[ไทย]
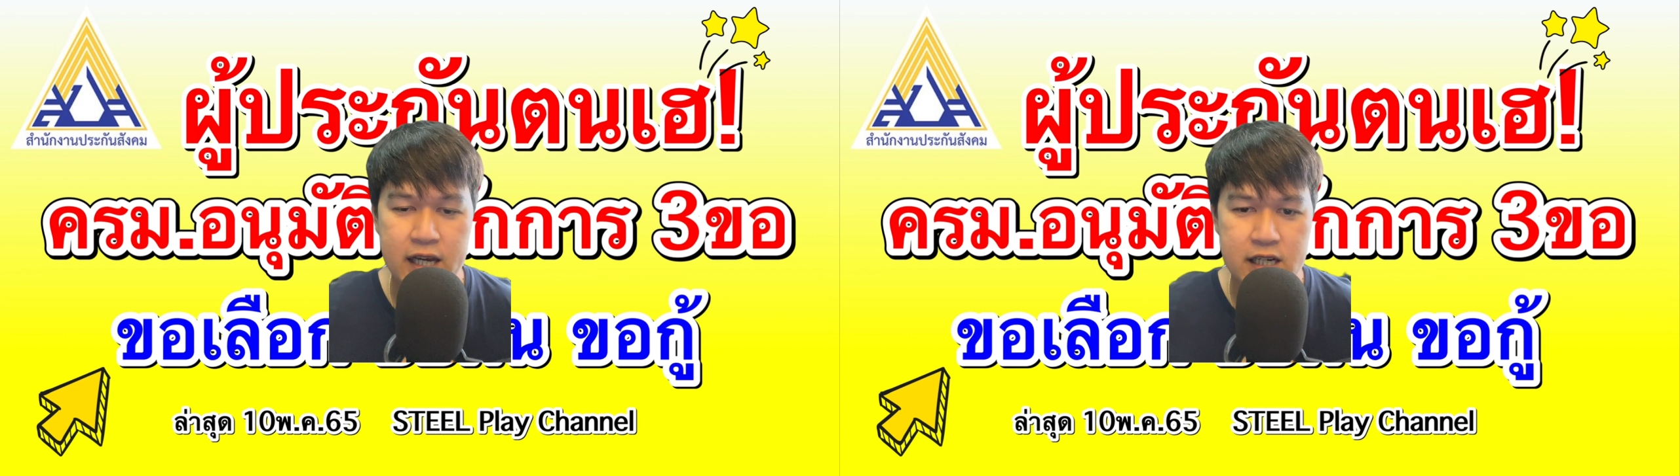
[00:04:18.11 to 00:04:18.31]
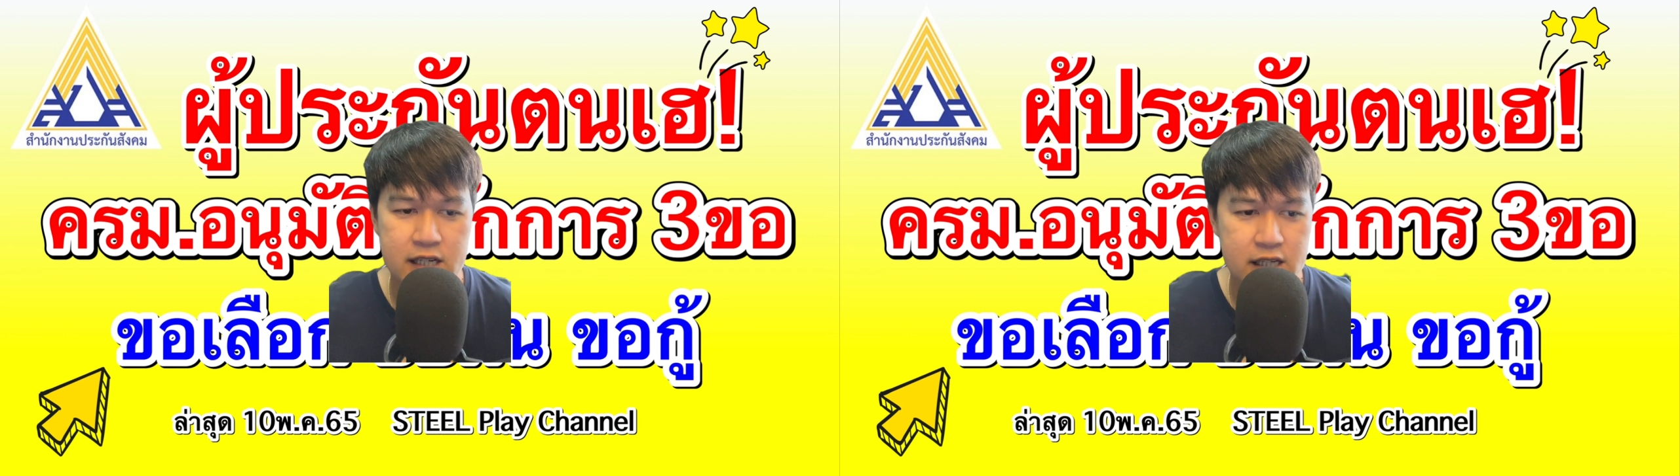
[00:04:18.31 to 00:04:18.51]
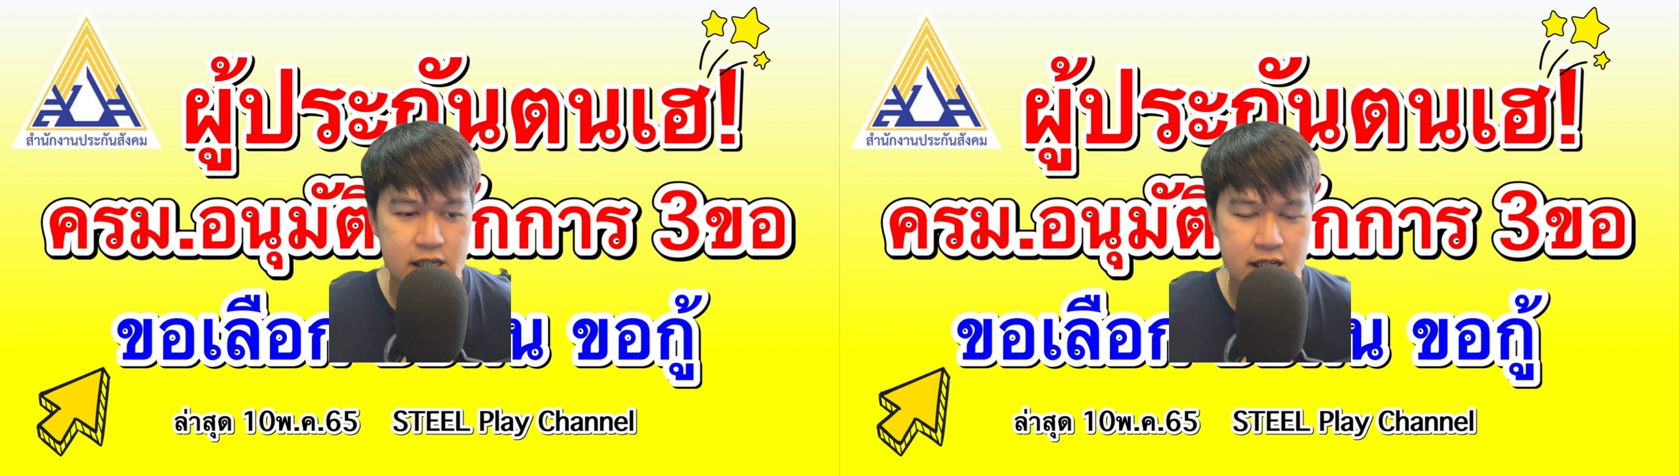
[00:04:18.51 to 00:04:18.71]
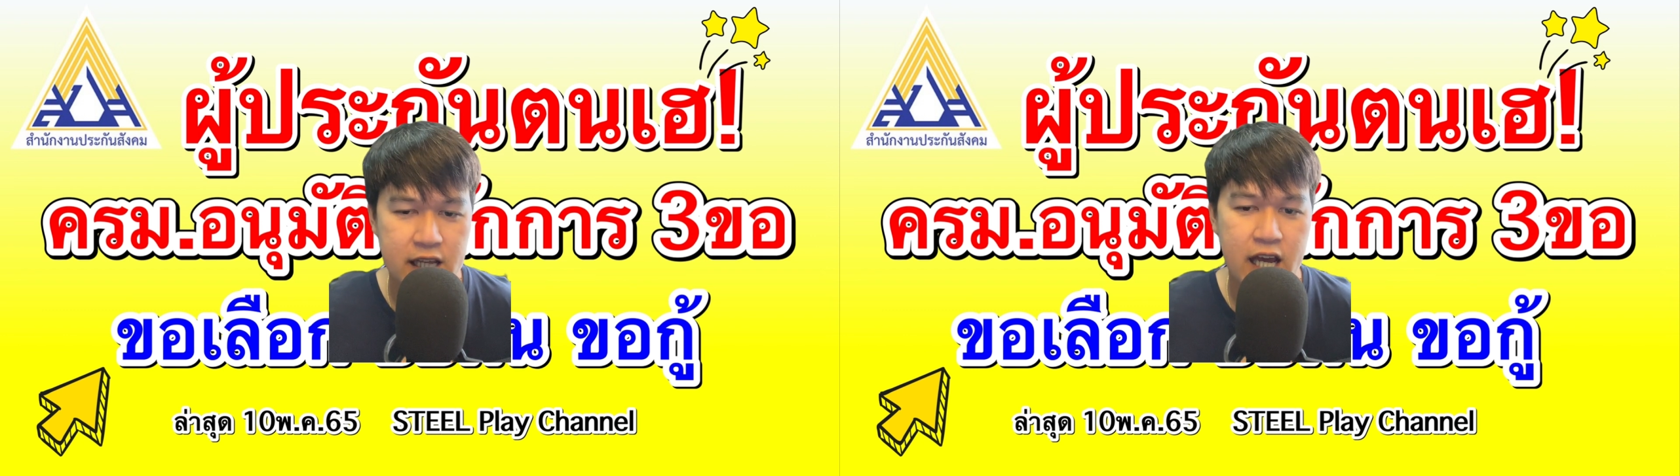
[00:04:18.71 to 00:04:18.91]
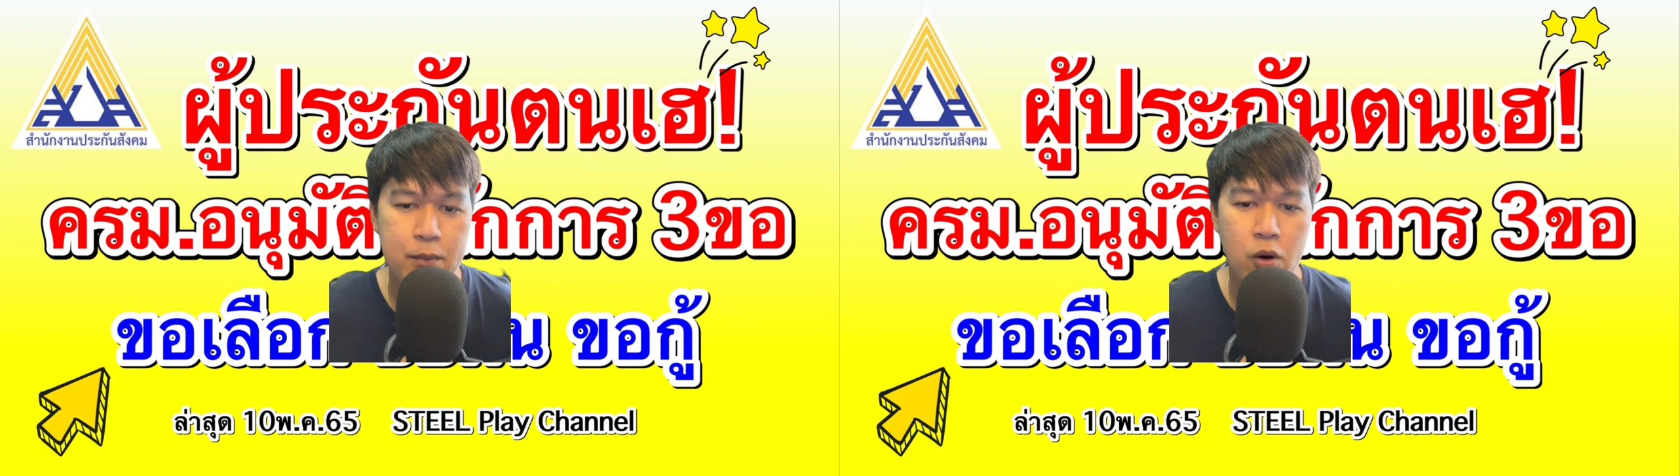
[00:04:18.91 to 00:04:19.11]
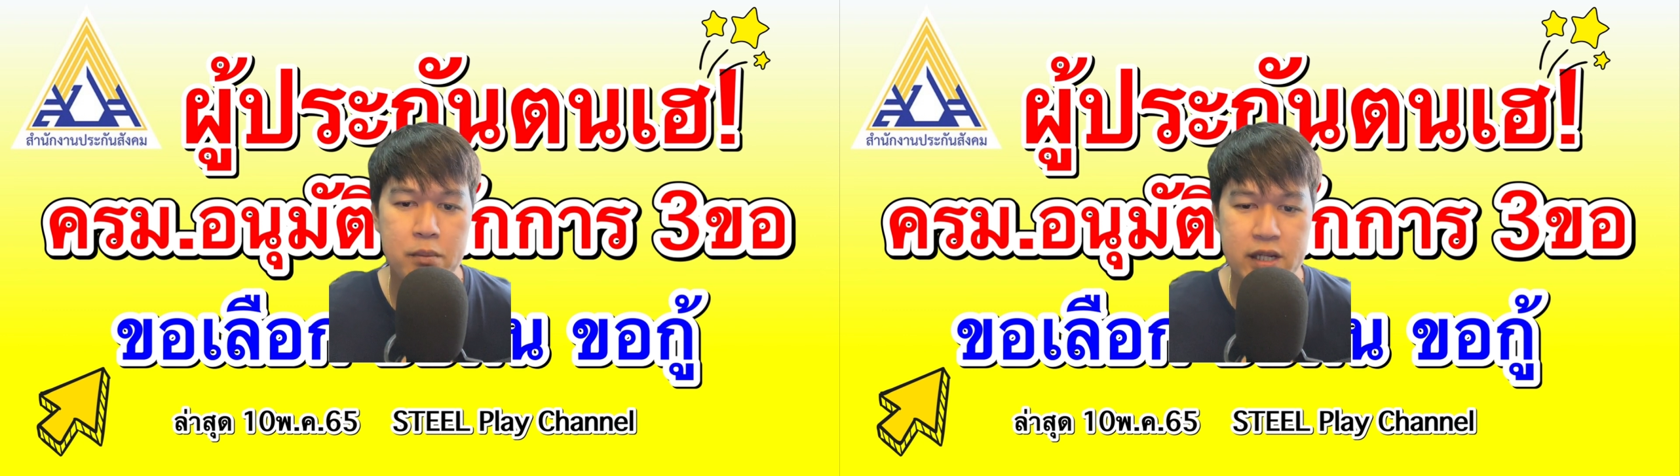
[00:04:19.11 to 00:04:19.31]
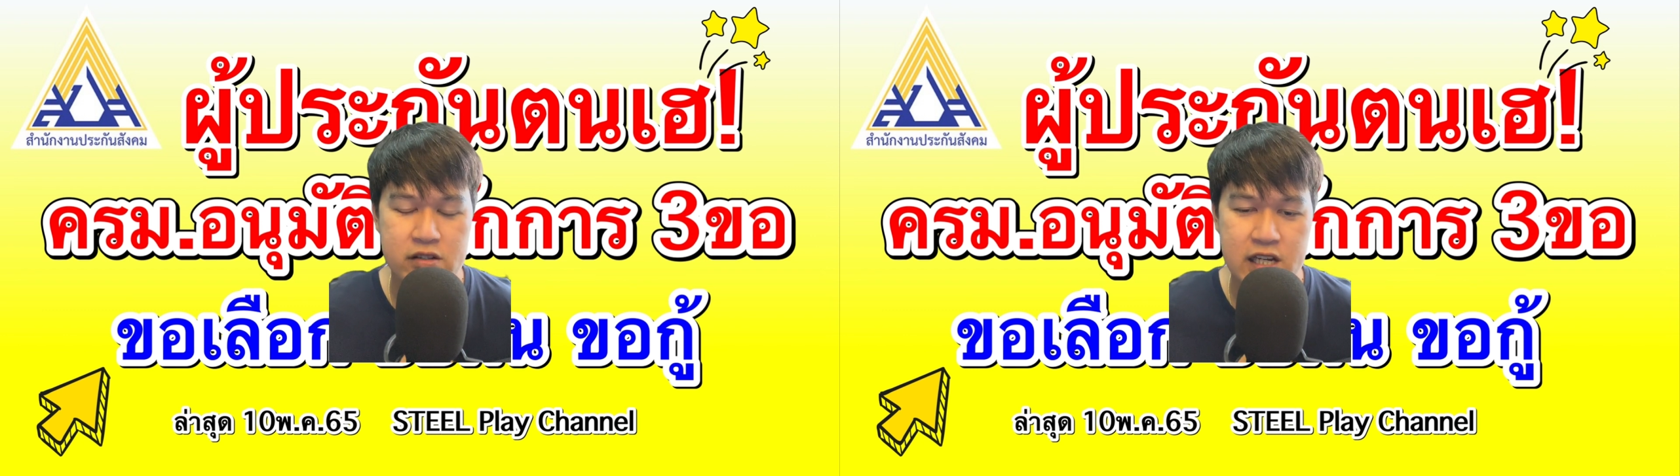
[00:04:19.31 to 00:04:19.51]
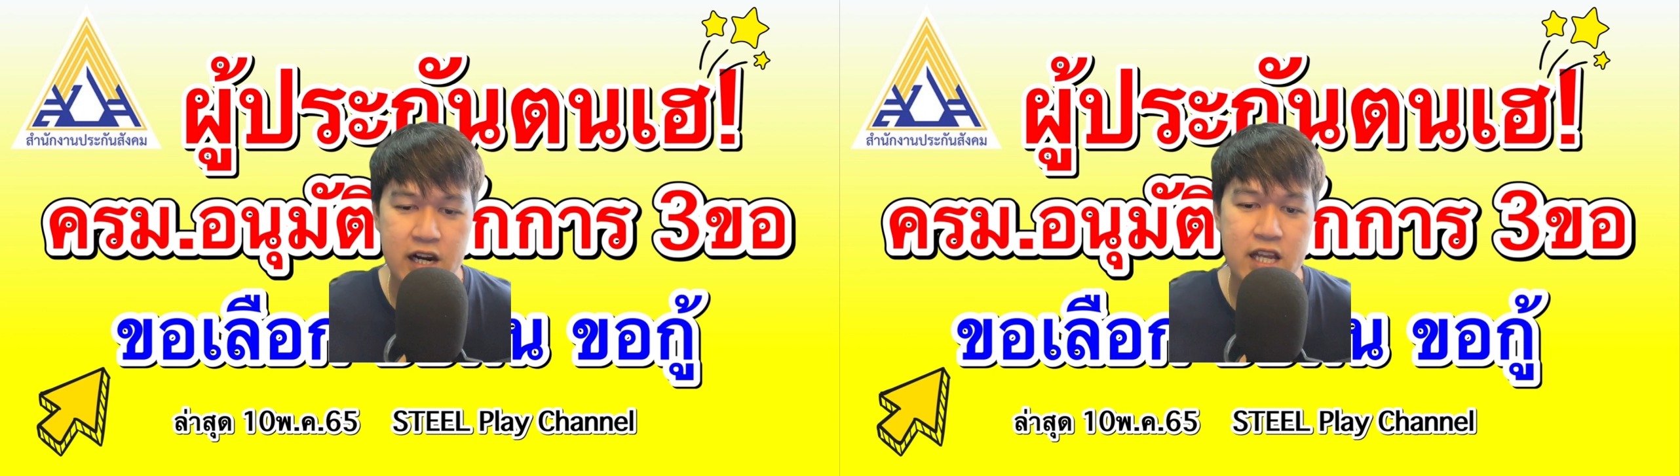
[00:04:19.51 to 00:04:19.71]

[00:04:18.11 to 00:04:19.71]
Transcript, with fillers: อื่นๆนะครับผม เดี๋ยวจะ